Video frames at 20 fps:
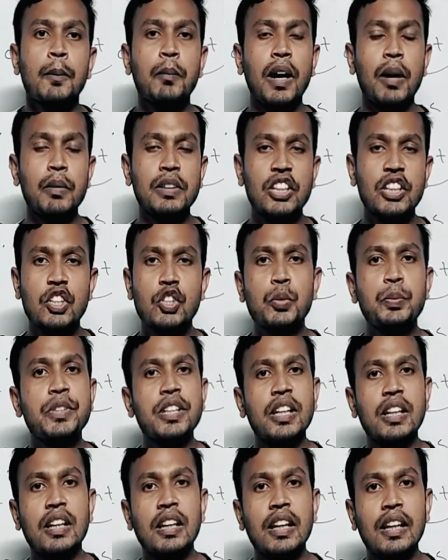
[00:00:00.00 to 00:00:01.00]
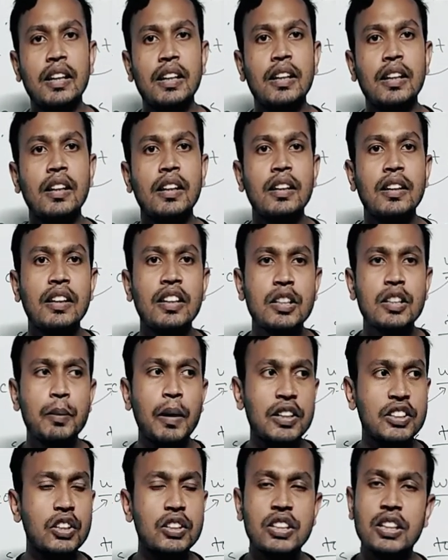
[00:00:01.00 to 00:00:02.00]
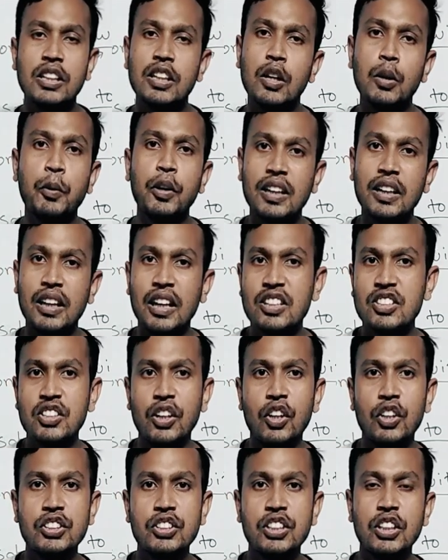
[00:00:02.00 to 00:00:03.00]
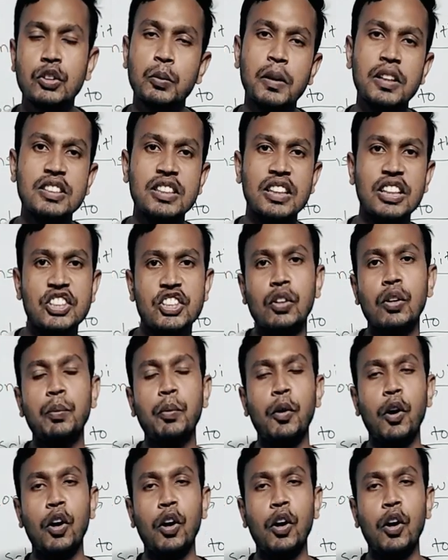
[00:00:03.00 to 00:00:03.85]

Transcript: বা আমাদের ইউটিউব চ্যানেলে এই ইংরেজি ভাষার শিক্ষার উপরে ক্লাস দেওয়া হচ্ছে তোমরা চাইলে সেগুলো